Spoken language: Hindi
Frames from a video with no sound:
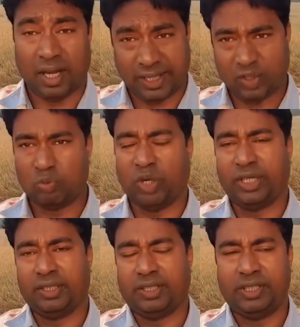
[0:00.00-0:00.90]
हाय गुड
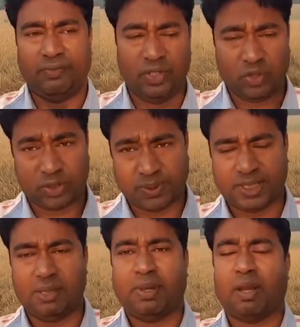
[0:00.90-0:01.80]
मॉर्निंग ये वीडियो
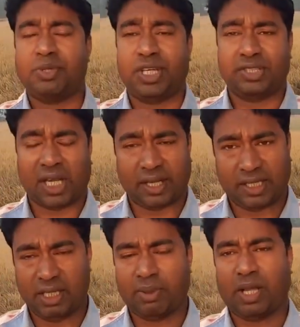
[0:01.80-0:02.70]
स्पेशली मैं अभिषेक सागर
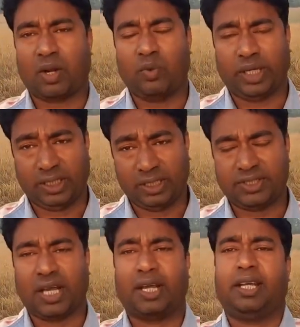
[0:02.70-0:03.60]
के लिए बना रहा हूँ टेक्निकल
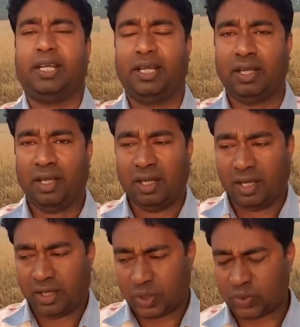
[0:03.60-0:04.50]
सागर के लिए
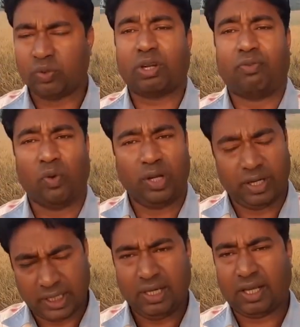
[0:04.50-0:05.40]
क्योंकि उनका फ़ोन
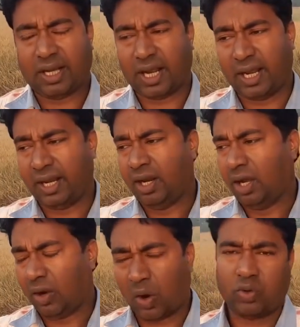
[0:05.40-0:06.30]
नहीं लग रहा है
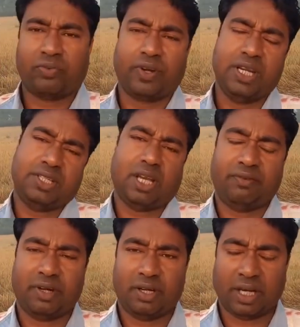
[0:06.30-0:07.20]
आउट ऑफ रीच या
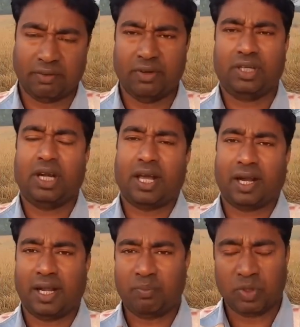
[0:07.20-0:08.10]
फिर डाइवर्टेड आ
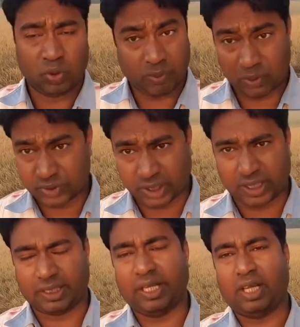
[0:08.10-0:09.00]
रहा है तो मैं उनसे
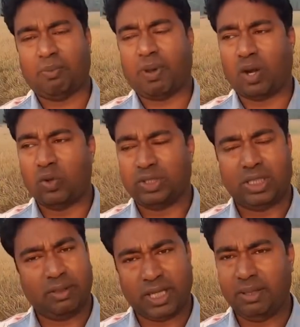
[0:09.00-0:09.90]
कनेक्ट नहीं कर पा रहा हूँ
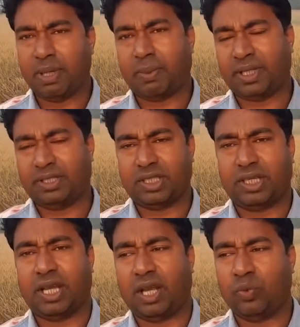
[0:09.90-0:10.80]
इसलिए यही मेरे पास एक
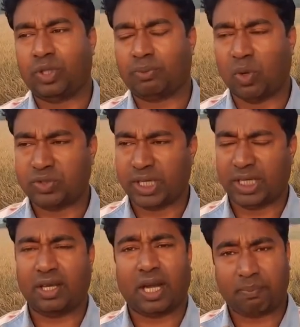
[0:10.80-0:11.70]
जरिया है उन तक पहुँचने
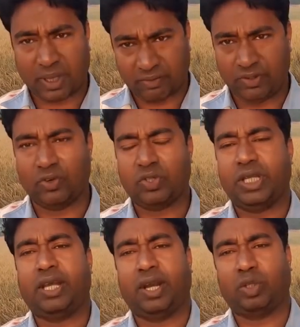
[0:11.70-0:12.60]
के लिए अगर आप मेरा वीडियो
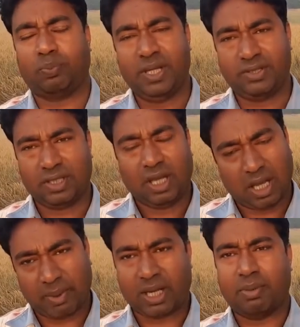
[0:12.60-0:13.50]
देख रहे हैं तो प्लीज़
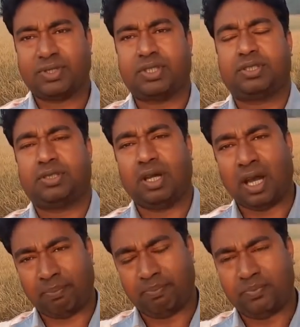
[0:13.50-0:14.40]
हमारा ये मैसेज
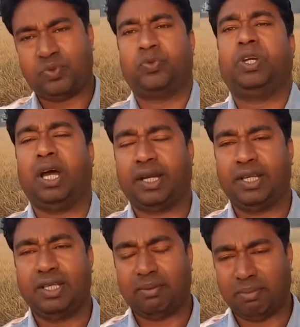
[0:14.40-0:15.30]
आप स्वीकार
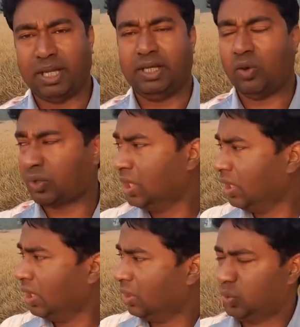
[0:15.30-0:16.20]
कीजिए आप मानिए और
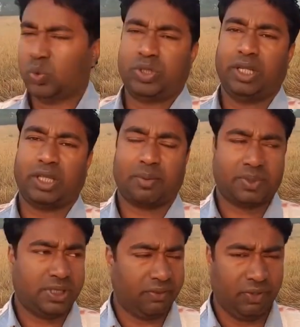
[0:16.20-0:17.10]
दूसरी
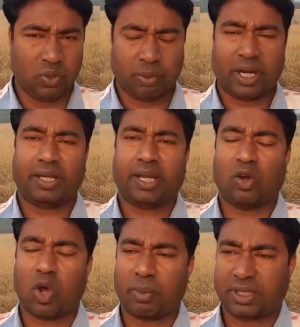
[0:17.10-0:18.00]
तरफ से ये वीडियो बनाने का
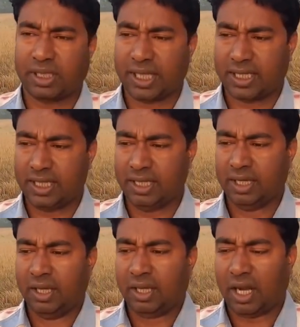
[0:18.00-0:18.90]
एक और मकसद है कि
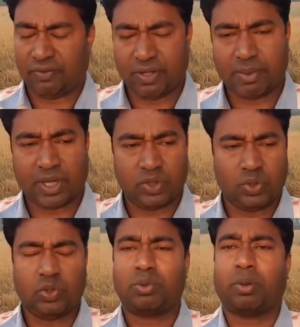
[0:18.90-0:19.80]
काफ़ी हमारे
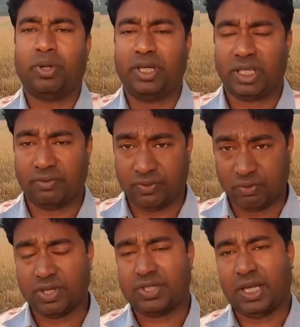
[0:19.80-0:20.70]
जो यूट्यूब कम्युनिटी के
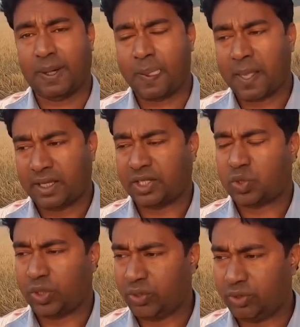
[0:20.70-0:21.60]
व्यूवर्स हैं या
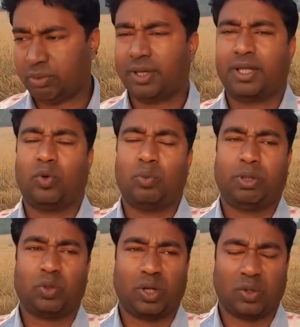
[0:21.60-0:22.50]
छोटी यूट्यूबर्स हैं
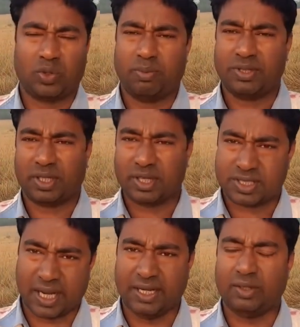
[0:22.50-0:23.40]
उनमें थोड़ा कुछ
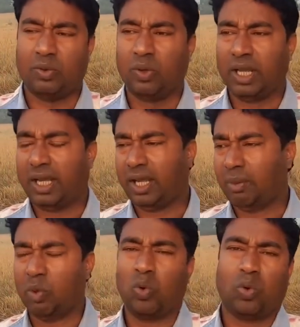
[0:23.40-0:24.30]
मिसअंडरस्टैंडिंग हो गया है
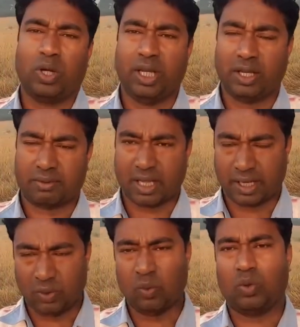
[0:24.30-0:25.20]
हम लोगों को लेकर
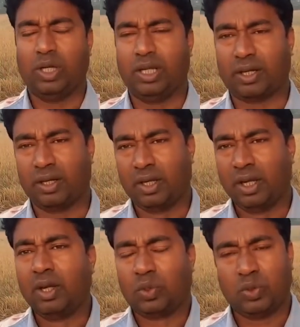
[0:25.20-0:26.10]
सारे लोगों को लेकर
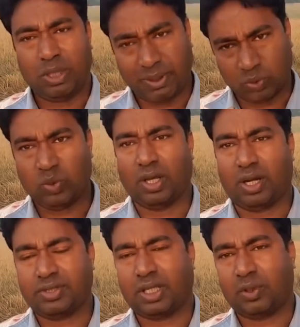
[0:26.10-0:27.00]
तो ये मैं दूर
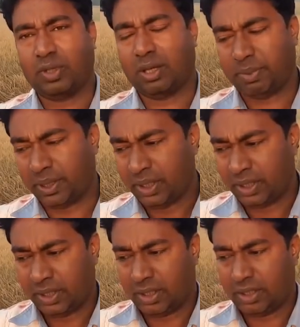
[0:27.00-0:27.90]
करना चाहता हूँ यहाँ
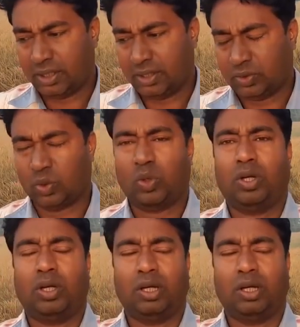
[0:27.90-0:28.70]
पर तो